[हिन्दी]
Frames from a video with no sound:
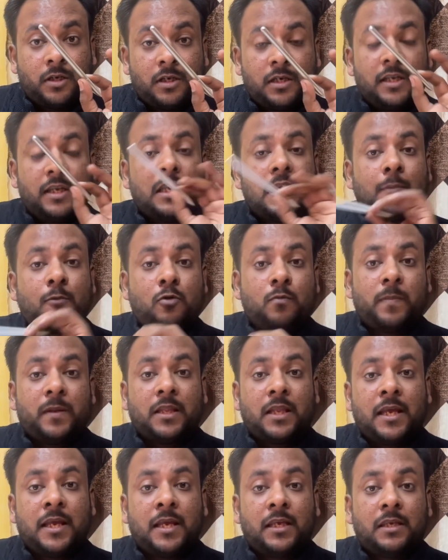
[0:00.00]
लेकिन आपको
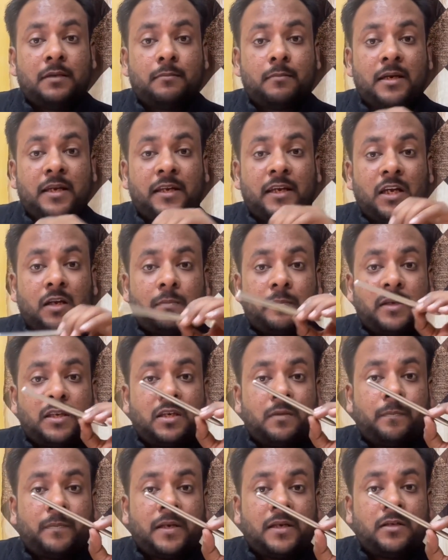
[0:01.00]
पता है कि मार्केट में ये
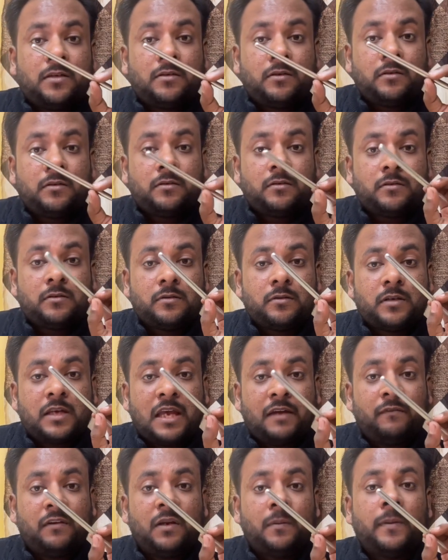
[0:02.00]
पेन
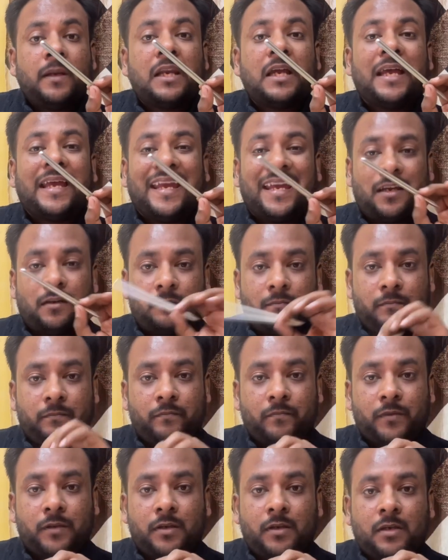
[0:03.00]
अवेलेबल है
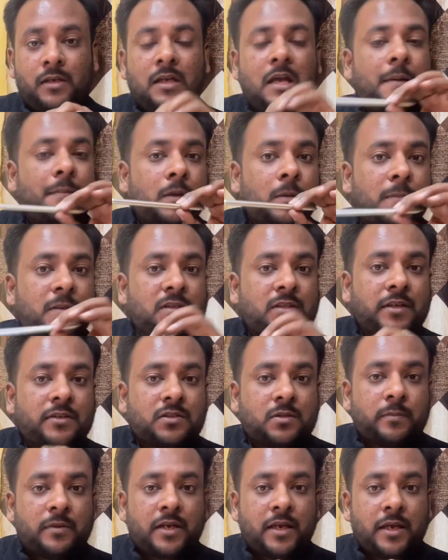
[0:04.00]
आपके पास
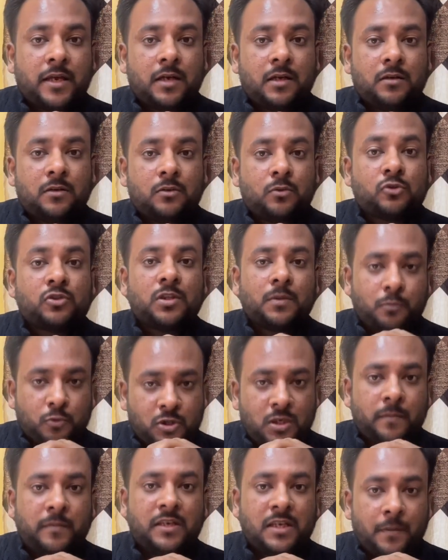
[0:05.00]
कस्टमर आया उसने
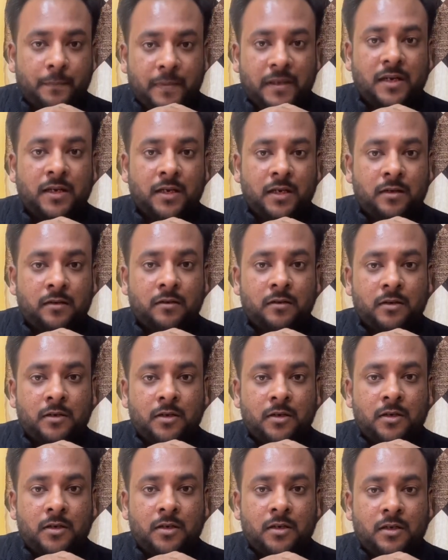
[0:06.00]
पूछा भैया पेन है
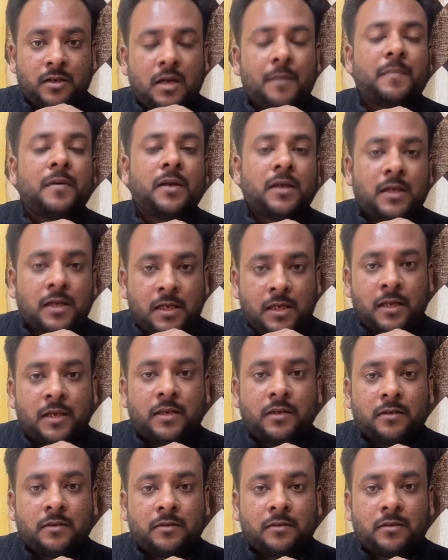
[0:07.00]
आपने कहा है
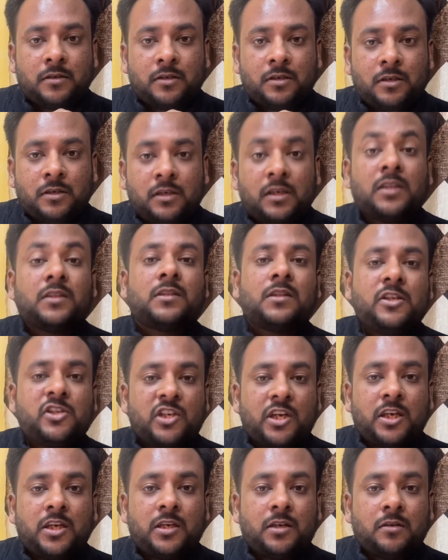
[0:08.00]
कितनी
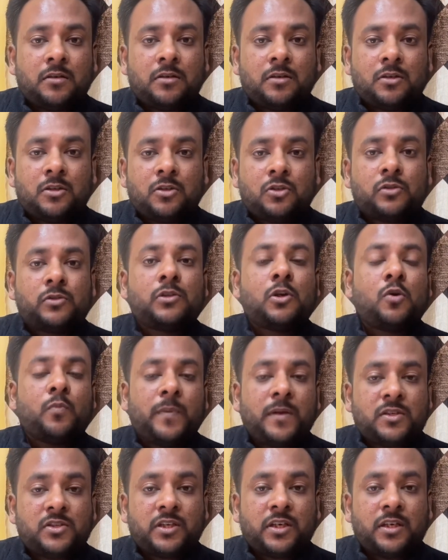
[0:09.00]
चाहिए सौ
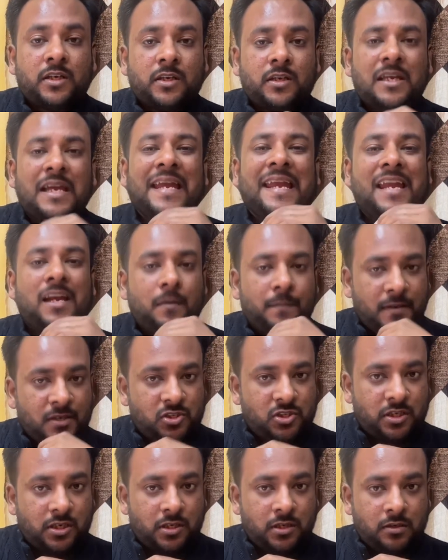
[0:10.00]
पेन चाहिए या एक पेन
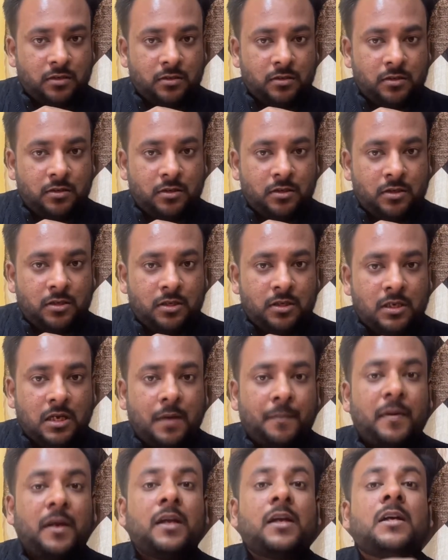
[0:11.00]
चाहिए
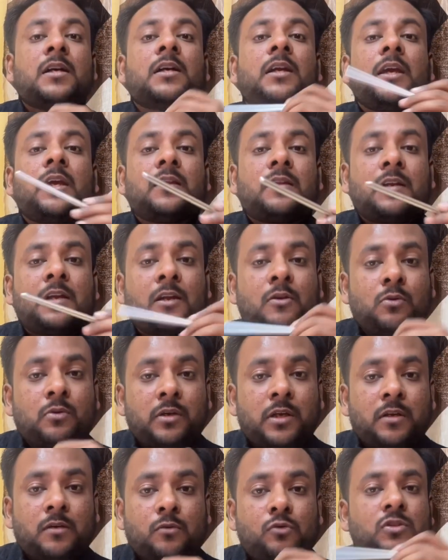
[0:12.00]
आपने कहा कितना
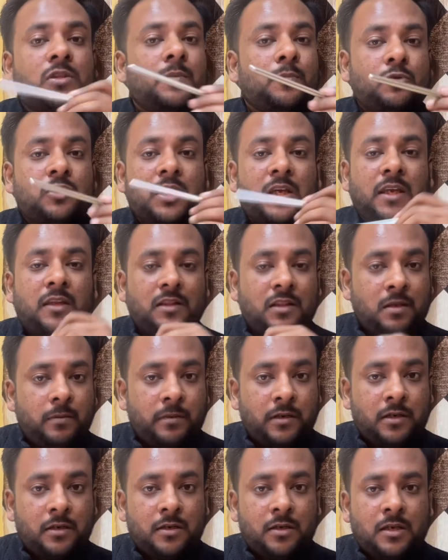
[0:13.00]
दोगे उसने पूछा कितने
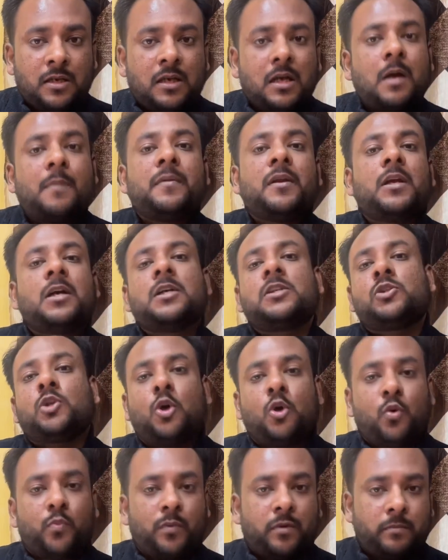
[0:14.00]
में आपने कहा सौ
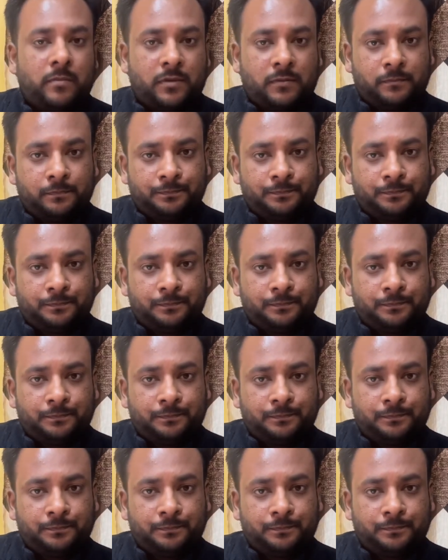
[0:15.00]
रुपये में